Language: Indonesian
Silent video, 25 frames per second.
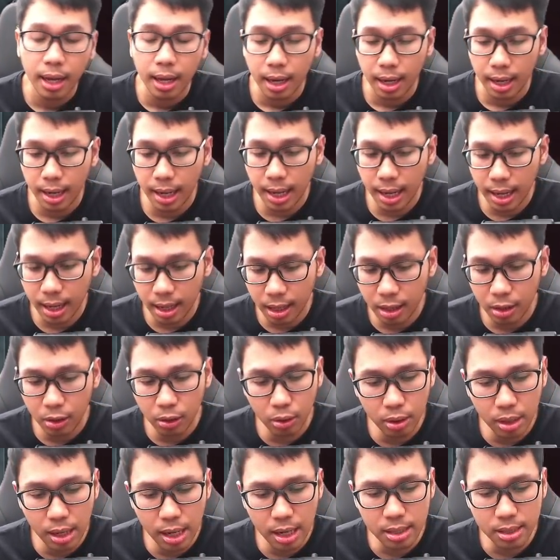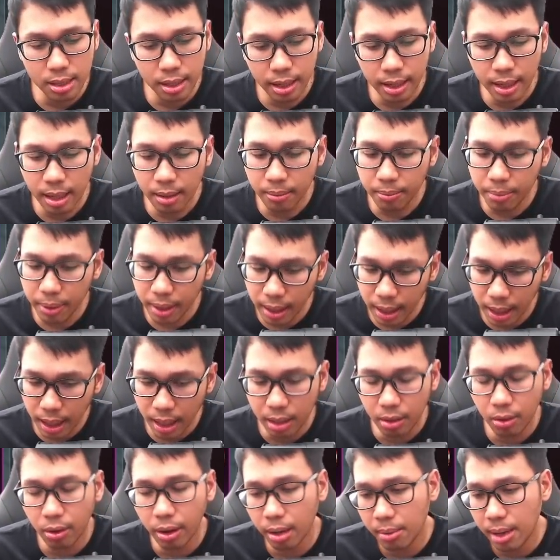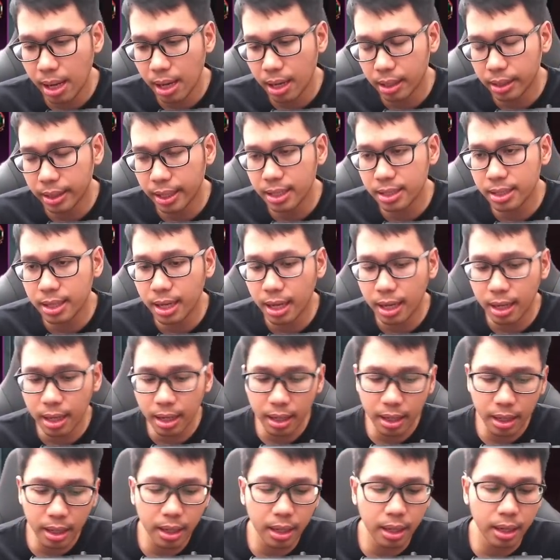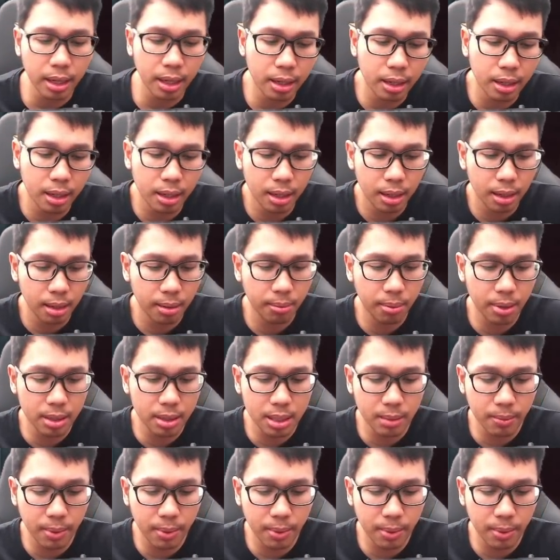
Lalu dari segi tampilan oke okay banget guys karena ini uh, masih